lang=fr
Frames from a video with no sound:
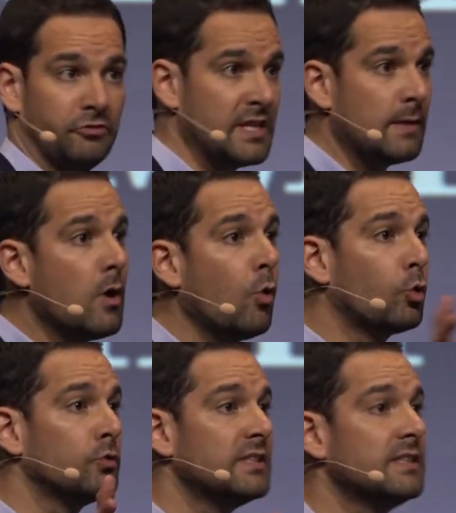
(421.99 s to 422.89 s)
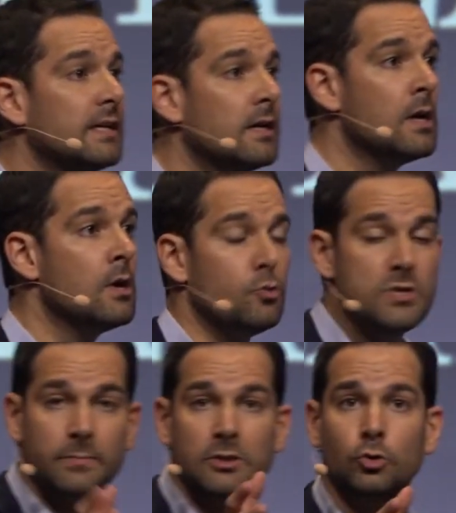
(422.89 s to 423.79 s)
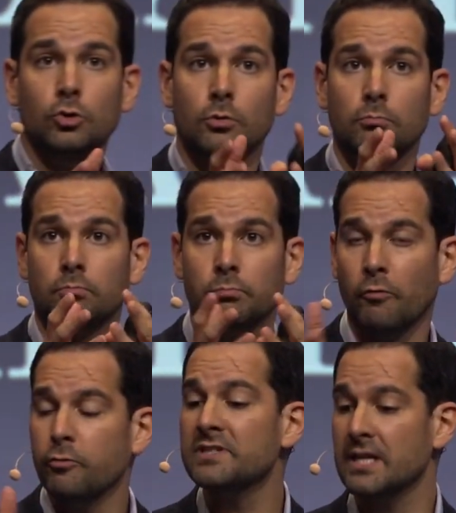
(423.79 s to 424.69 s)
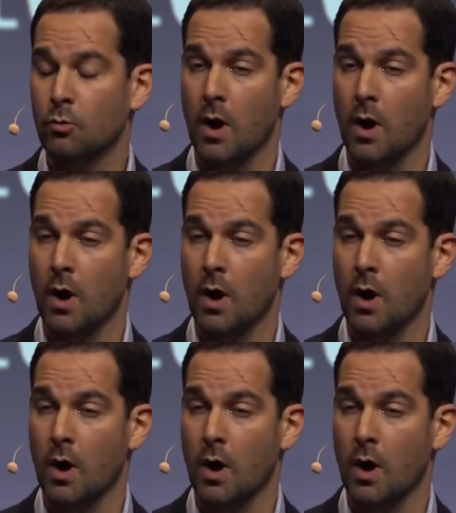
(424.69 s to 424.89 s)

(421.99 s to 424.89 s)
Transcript: Finalement, au quotidien, une habitude, pour vous, c'est